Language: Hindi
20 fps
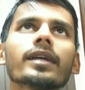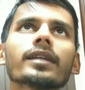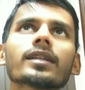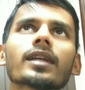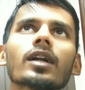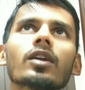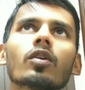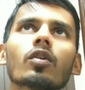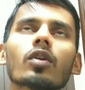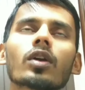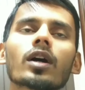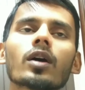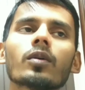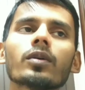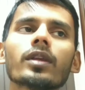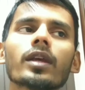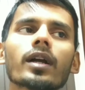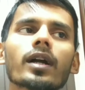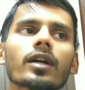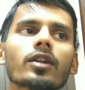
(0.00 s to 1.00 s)
इसका डॉलर का
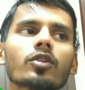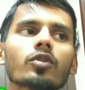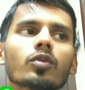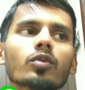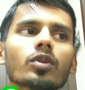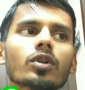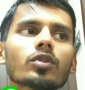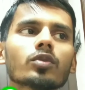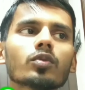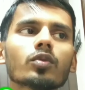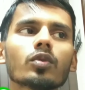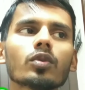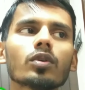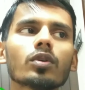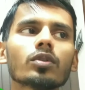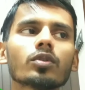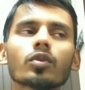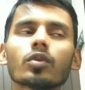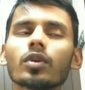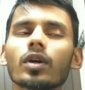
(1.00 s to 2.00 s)
हो जाएगा चौदह सौ
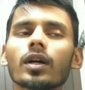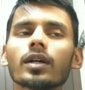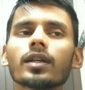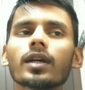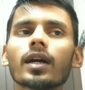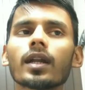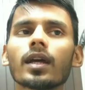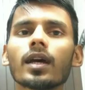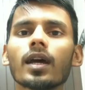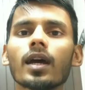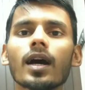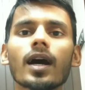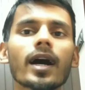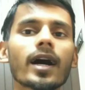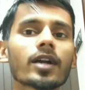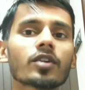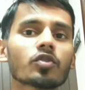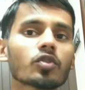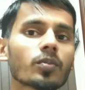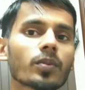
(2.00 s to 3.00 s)
चौदह हज़ार
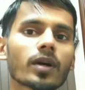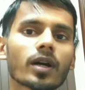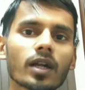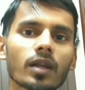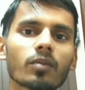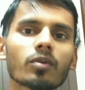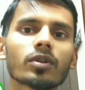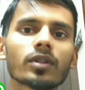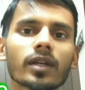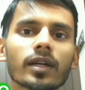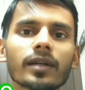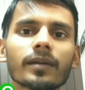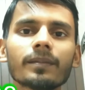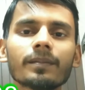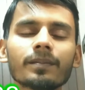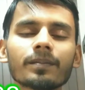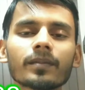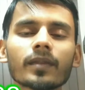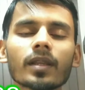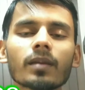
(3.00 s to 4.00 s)
आठ सौ रुपये करीब होता
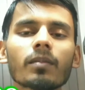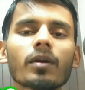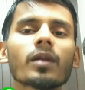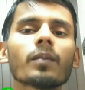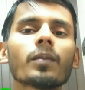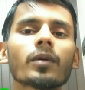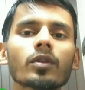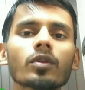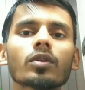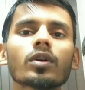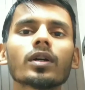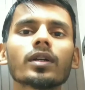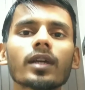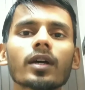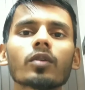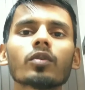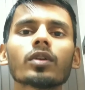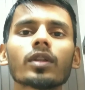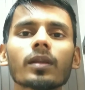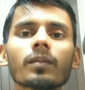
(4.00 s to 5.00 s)
है मैं पंद्रह
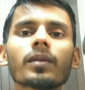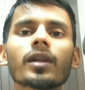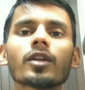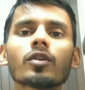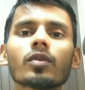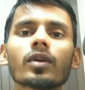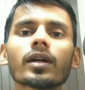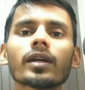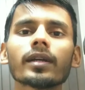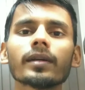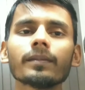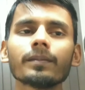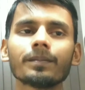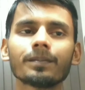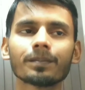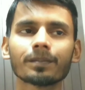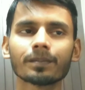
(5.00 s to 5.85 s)
हज़ार होते थे मिला जुला के